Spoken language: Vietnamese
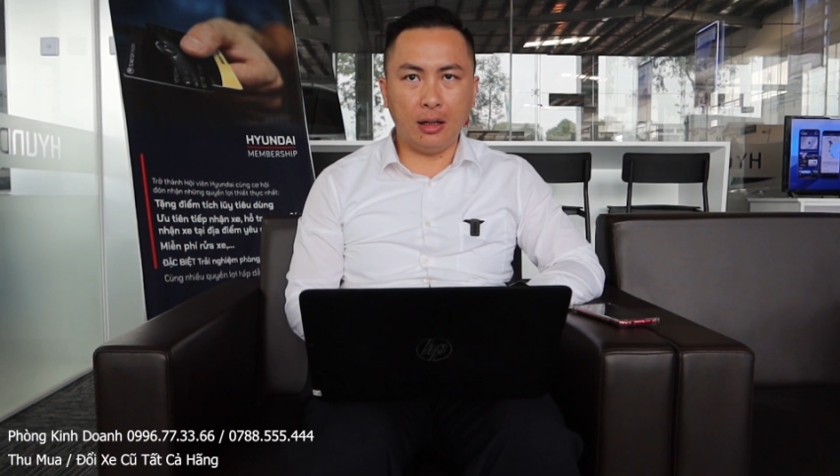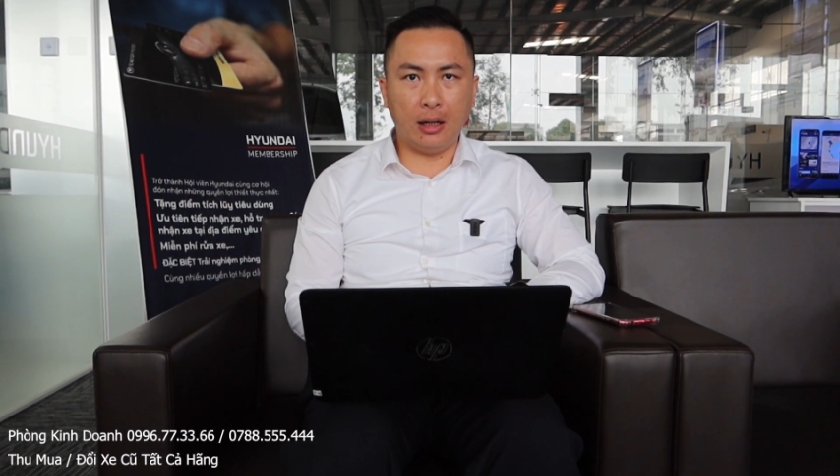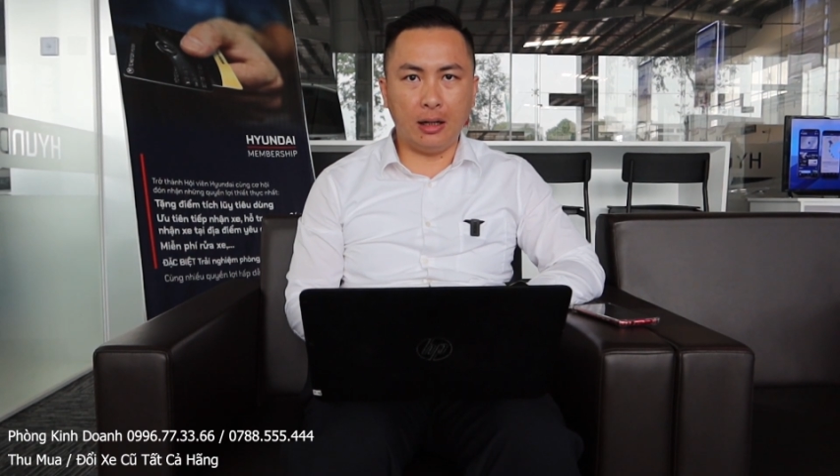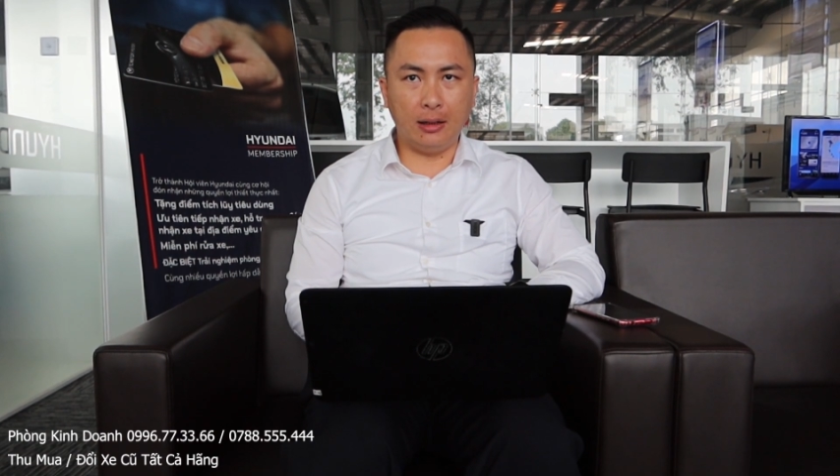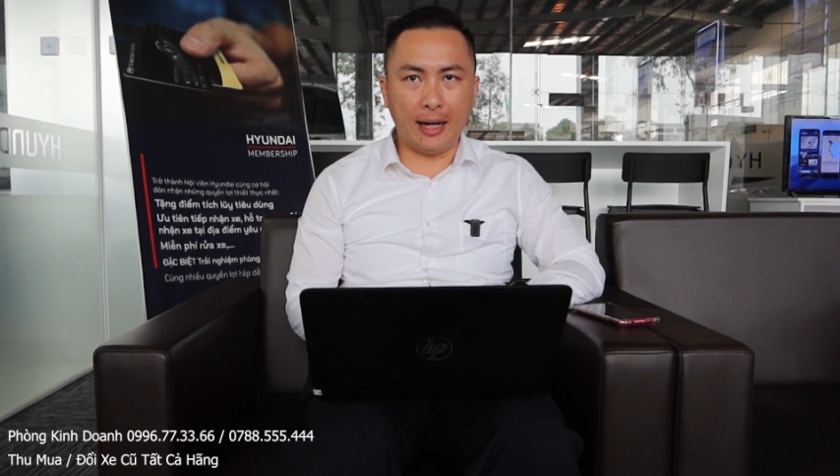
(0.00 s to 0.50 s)

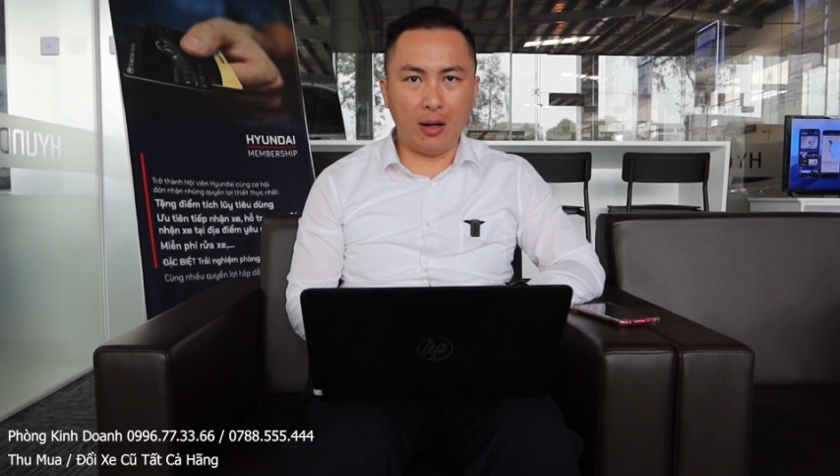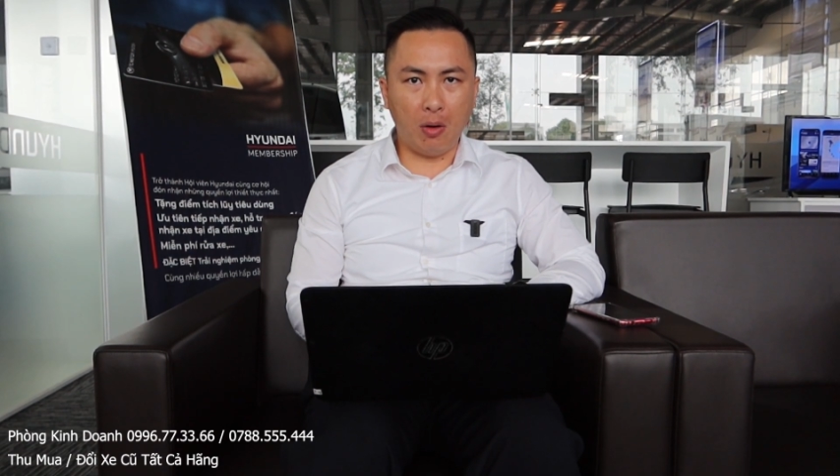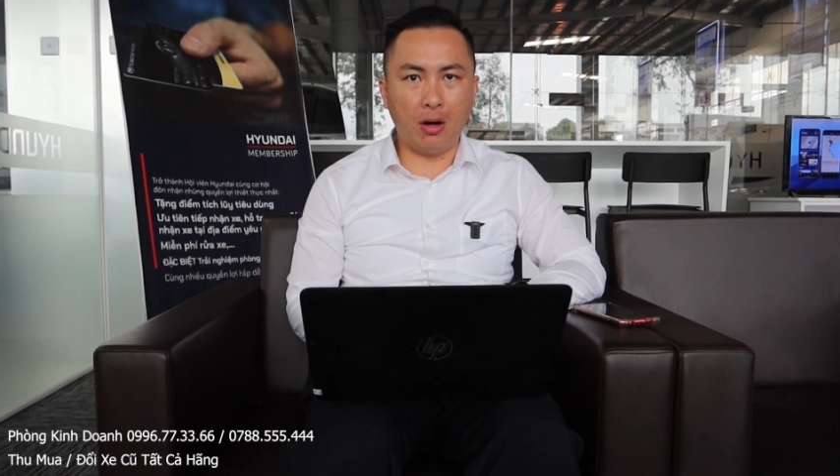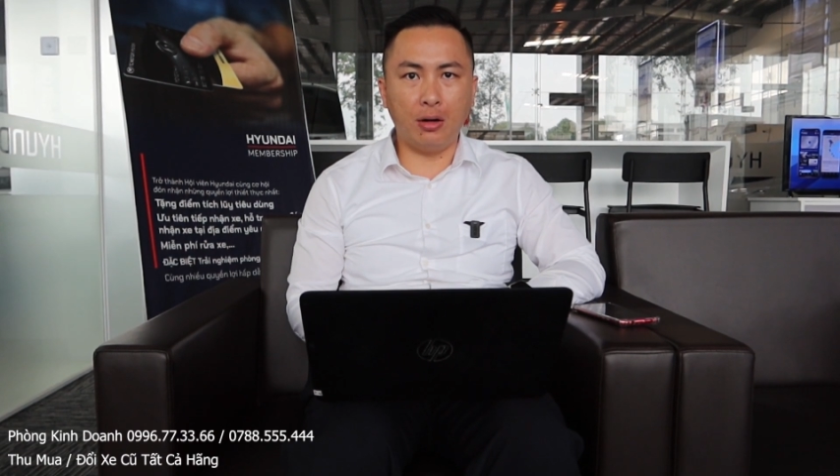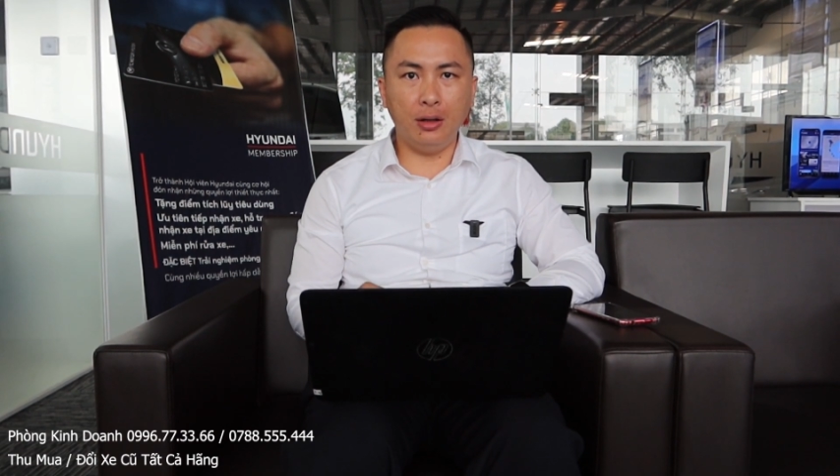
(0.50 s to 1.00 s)
à, đặt
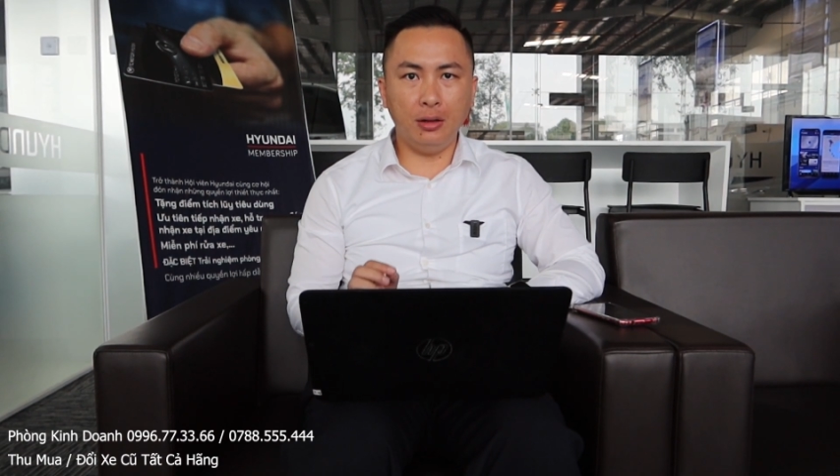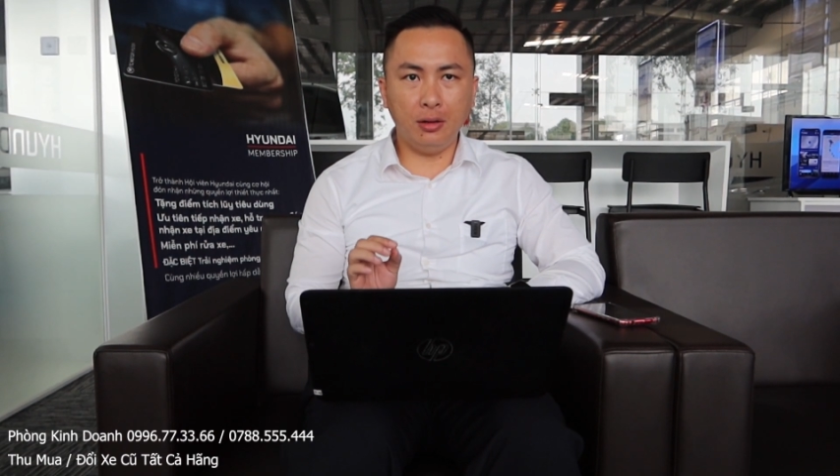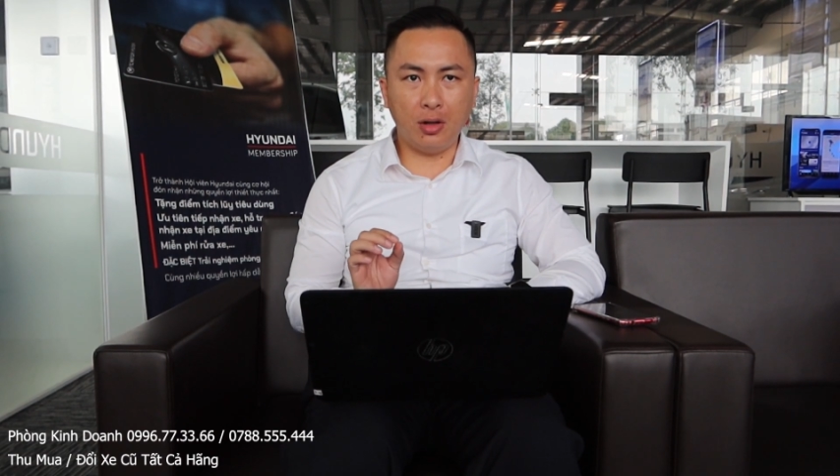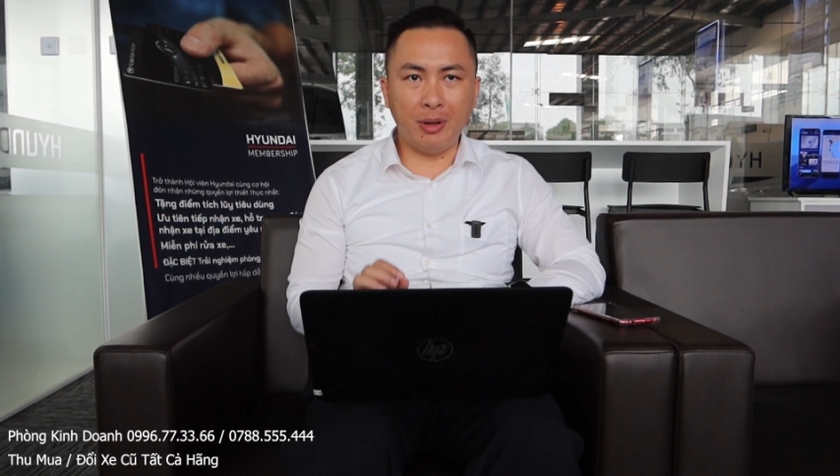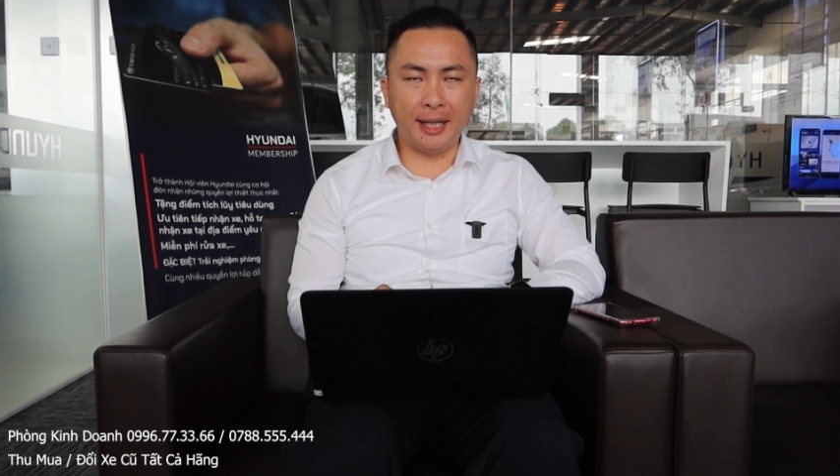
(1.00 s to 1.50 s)
câu hỏi
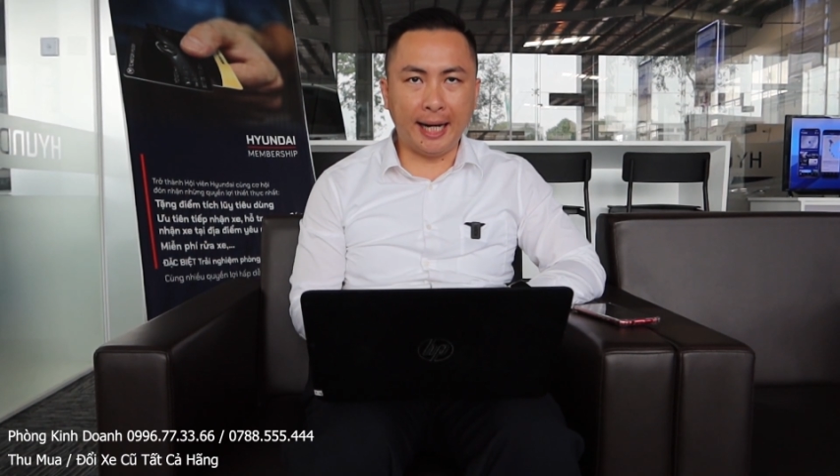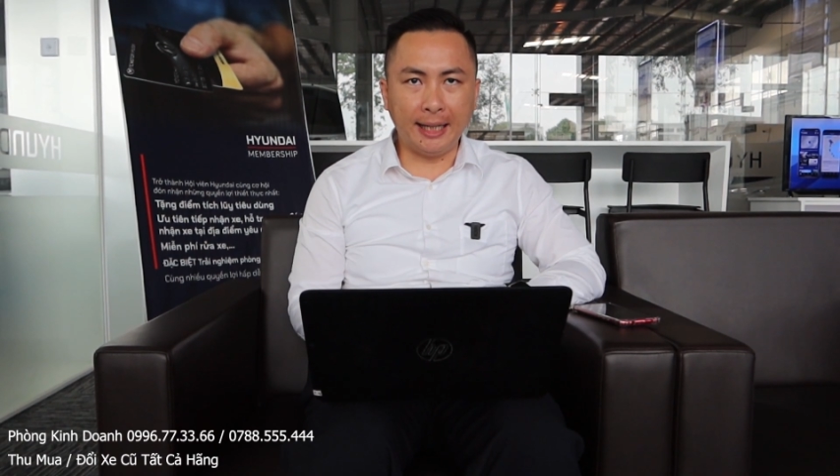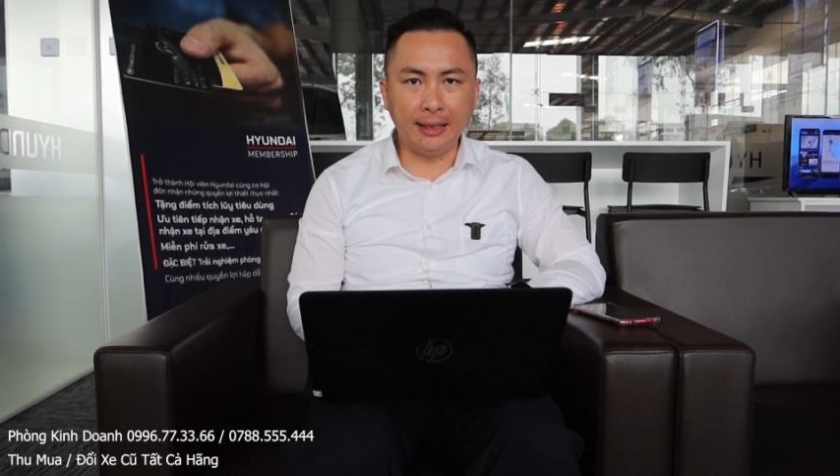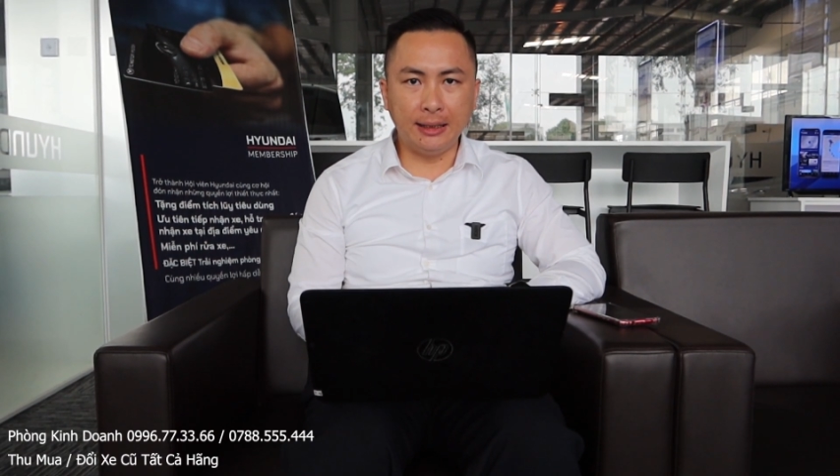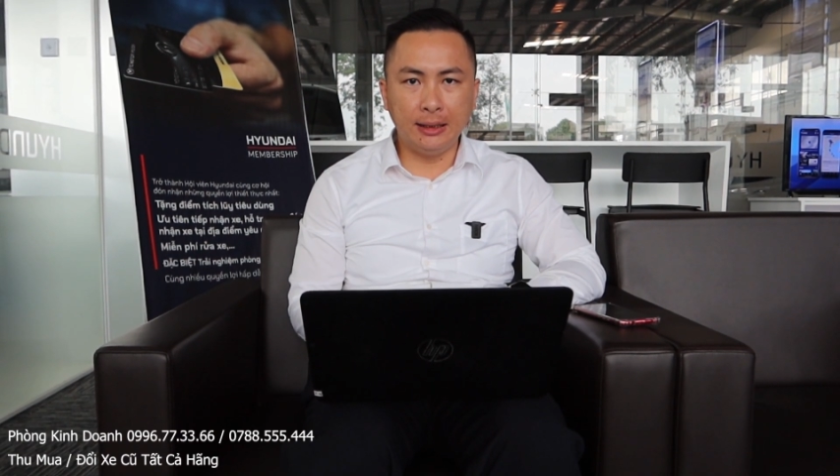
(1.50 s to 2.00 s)
cho Bình Khanh.